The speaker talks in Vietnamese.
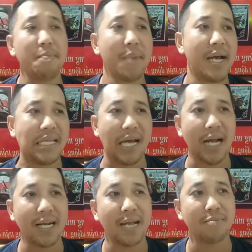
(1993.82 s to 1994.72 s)
bên thì anh
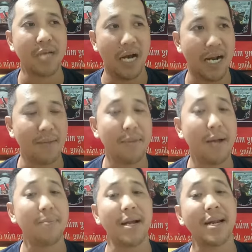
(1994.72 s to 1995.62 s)
em sợ anh em nhấp
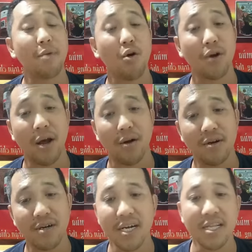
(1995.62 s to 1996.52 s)
để anh em coi con nào được
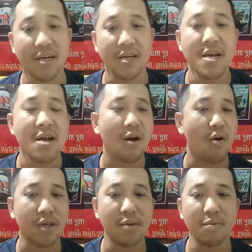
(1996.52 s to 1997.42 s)
đi thôi. Còn
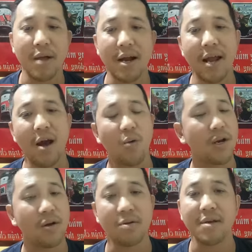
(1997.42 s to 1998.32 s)
chim ta đang ổn định
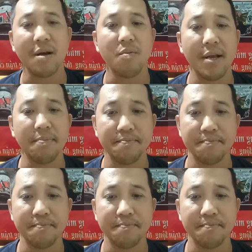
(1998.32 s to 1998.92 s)
rồi chúng ta không nhấp.